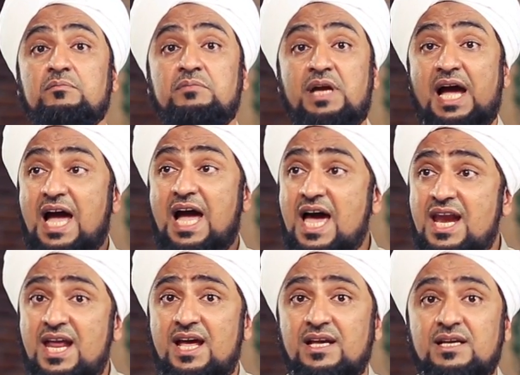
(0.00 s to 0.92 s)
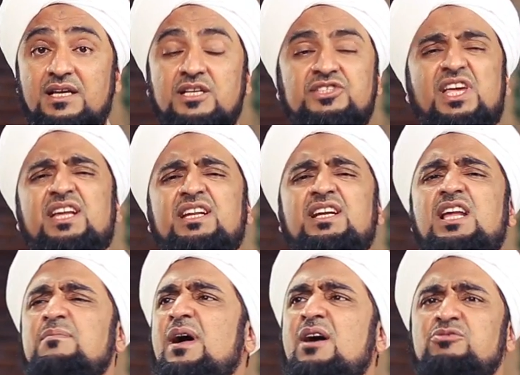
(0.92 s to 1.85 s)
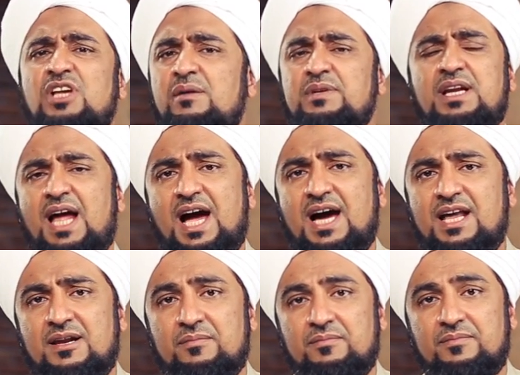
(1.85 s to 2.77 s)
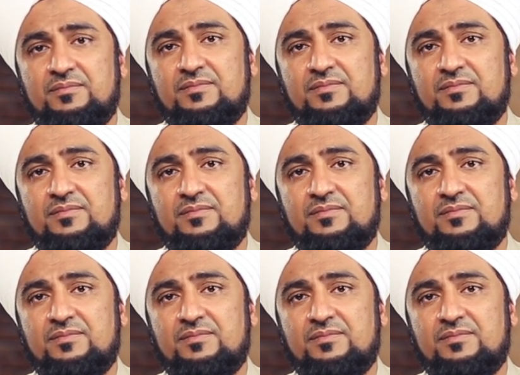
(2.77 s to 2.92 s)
بحالة صار قلبها أوسع من العالم